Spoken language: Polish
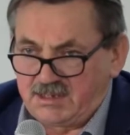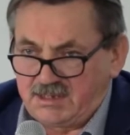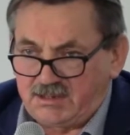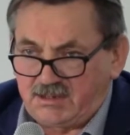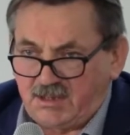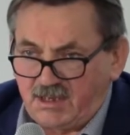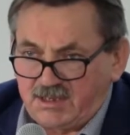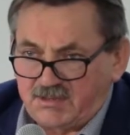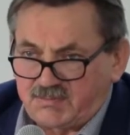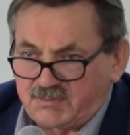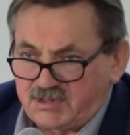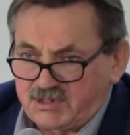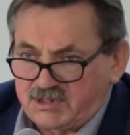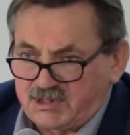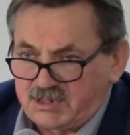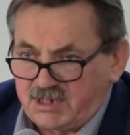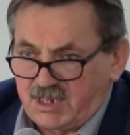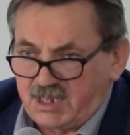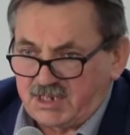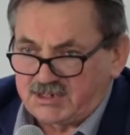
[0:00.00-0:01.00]
I to jest
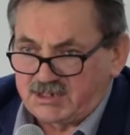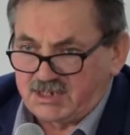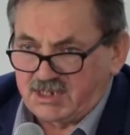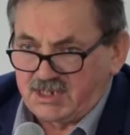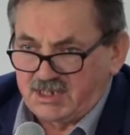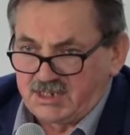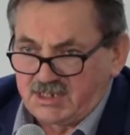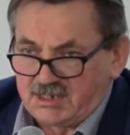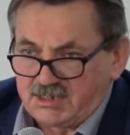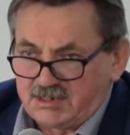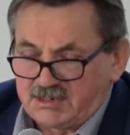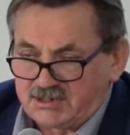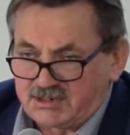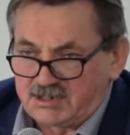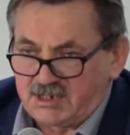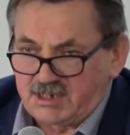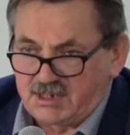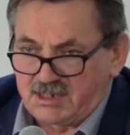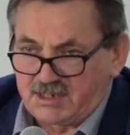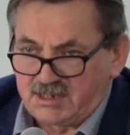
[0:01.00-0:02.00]
przyczyna, że
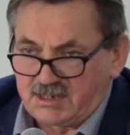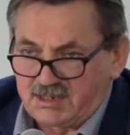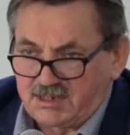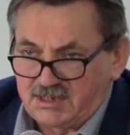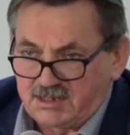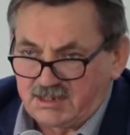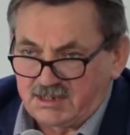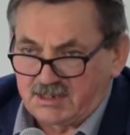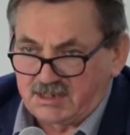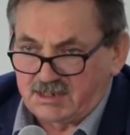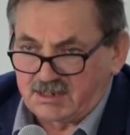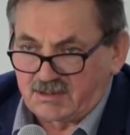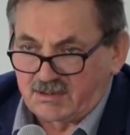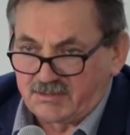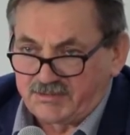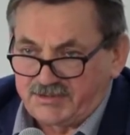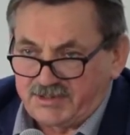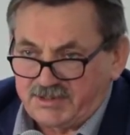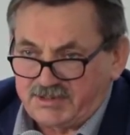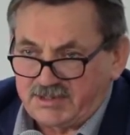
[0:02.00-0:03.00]
że e,
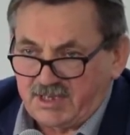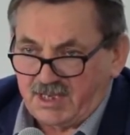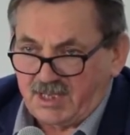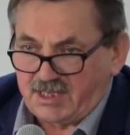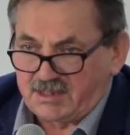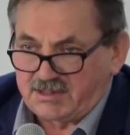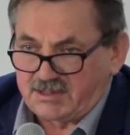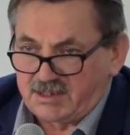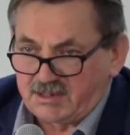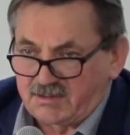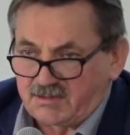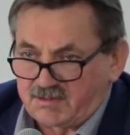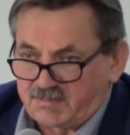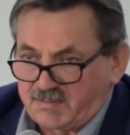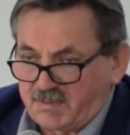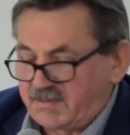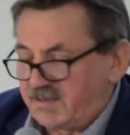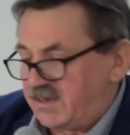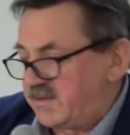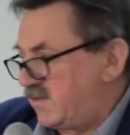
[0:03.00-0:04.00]
kondycja tych
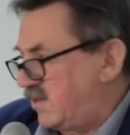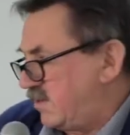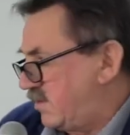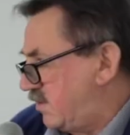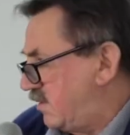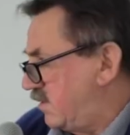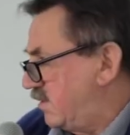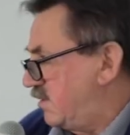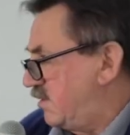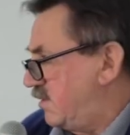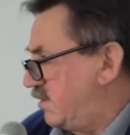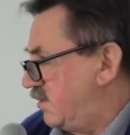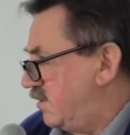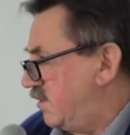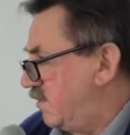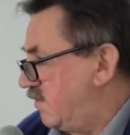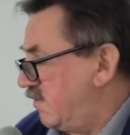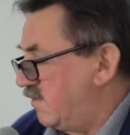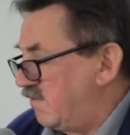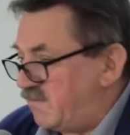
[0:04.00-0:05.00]
gospodarstw jest
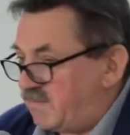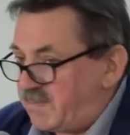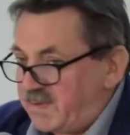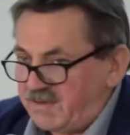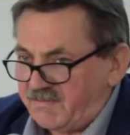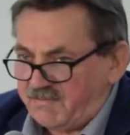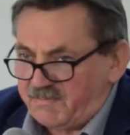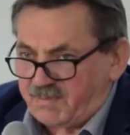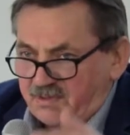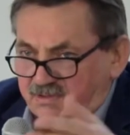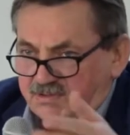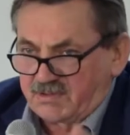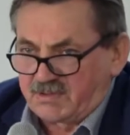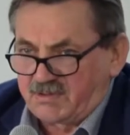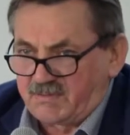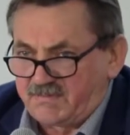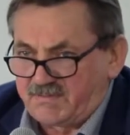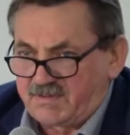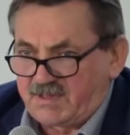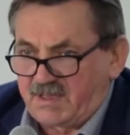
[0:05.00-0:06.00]
wbrew pozorom